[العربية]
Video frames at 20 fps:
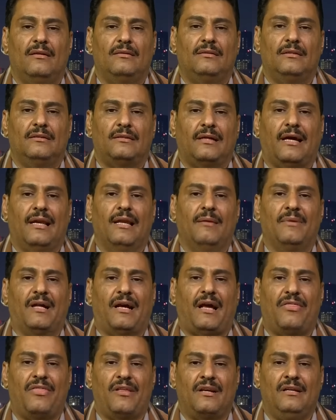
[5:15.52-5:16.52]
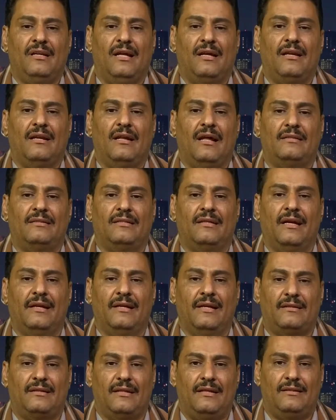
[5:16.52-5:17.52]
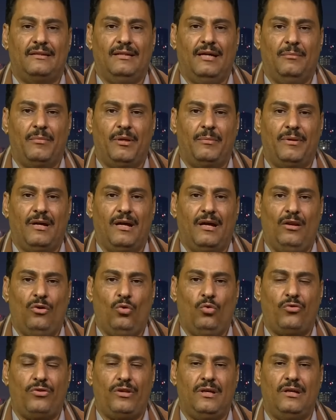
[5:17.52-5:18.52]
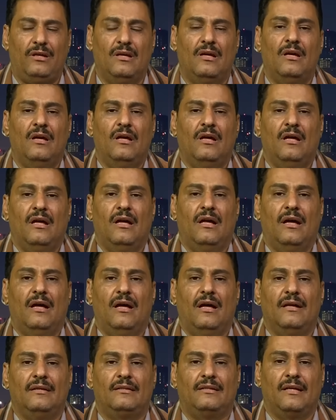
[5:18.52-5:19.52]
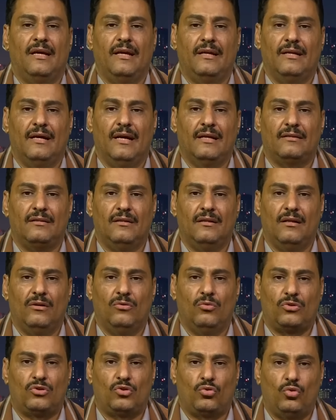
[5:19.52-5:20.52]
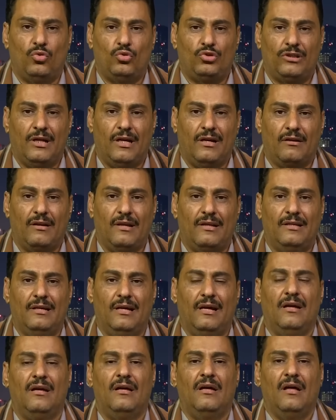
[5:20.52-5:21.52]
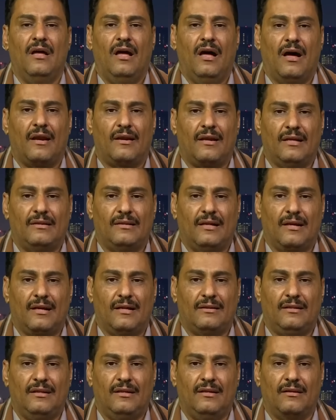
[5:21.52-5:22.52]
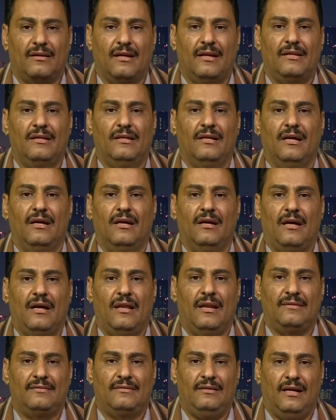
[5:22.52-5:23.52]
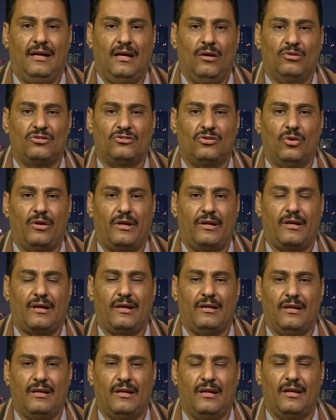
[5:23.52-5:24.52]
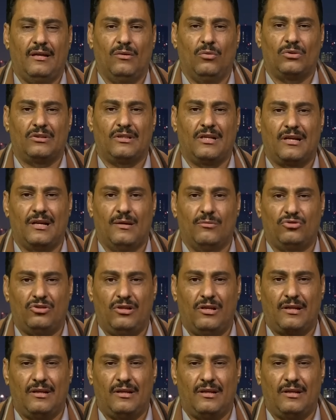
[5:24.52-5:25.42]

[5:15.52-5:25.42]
تكلمنا كثيرا عن التقنيات التي يعمل بها الحوثي تقنيات وتكنولوجيا ايرانيه الرادارات الإيرانية الأسلحة والصواريخ والطيران المسير